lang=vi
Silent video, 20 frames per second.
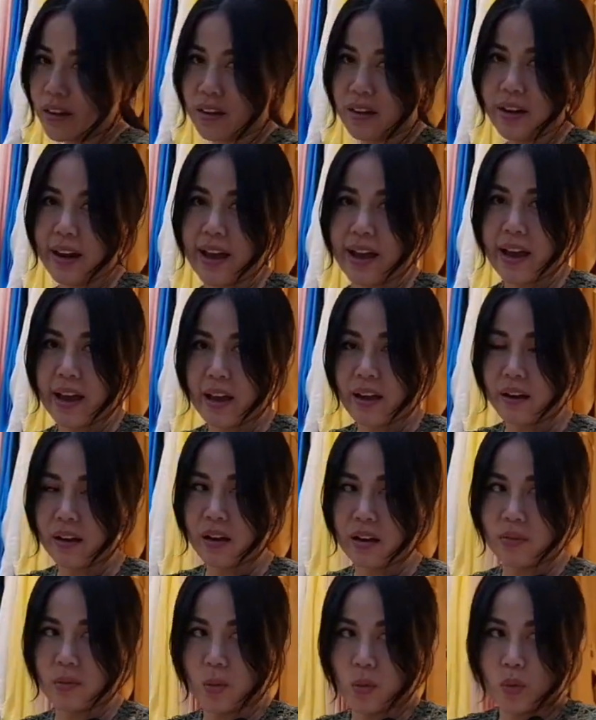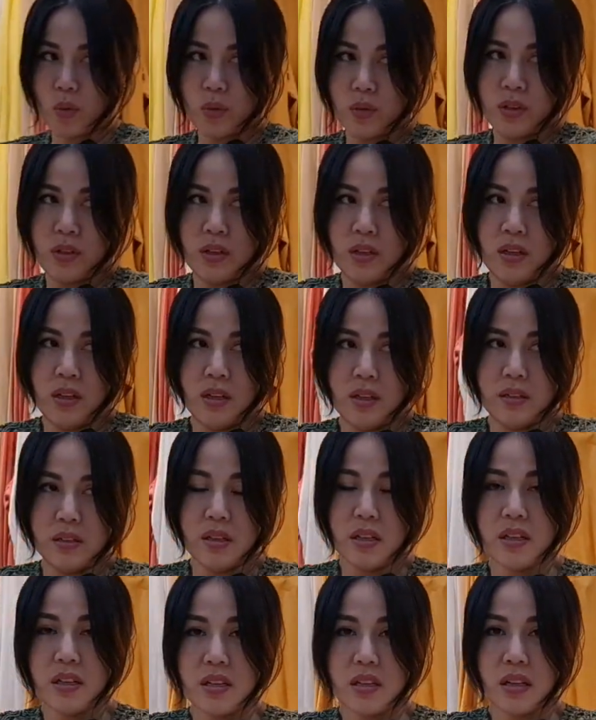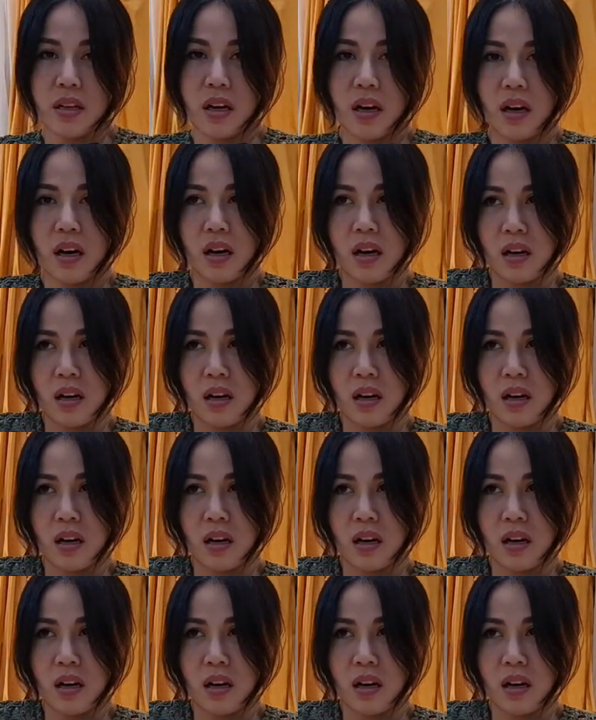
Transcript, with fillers: giờ là đi uh,